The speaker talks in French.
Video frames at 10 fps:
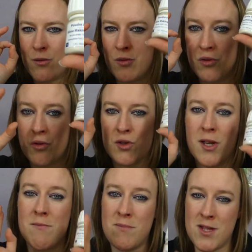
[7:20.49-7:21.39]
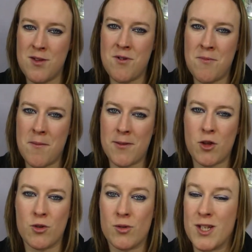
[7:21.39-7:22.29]
une dose minimum à
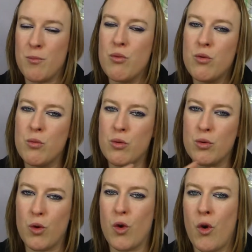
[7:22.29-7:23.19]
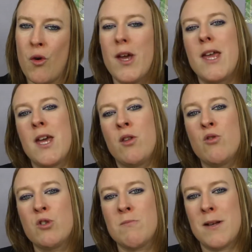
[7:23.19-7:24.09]
mettre, sinon c'est beaucoup beaucoup trop gluant, et il y a une
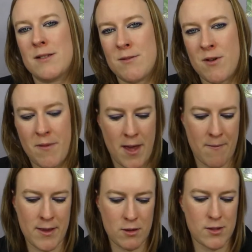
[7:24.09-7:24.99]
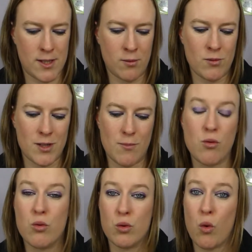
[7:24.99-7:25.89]
dose maximum à mettre, sinon c'est
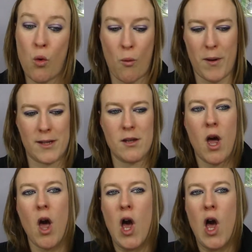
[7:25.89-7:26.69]
beaucoup trop compact.